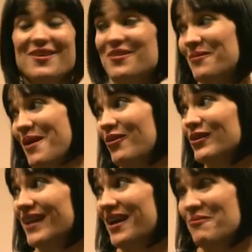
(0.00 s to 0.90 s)
Yo voy a
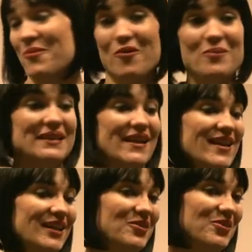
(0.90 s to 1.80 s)
contar un poco mi
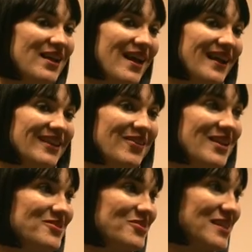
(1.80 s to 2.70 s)
trayectoria y todas
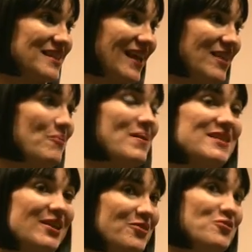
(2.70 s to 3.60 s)
las cosas que he ido
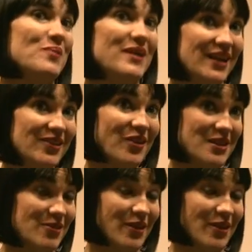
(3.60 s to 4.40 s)
pasando y superando, que es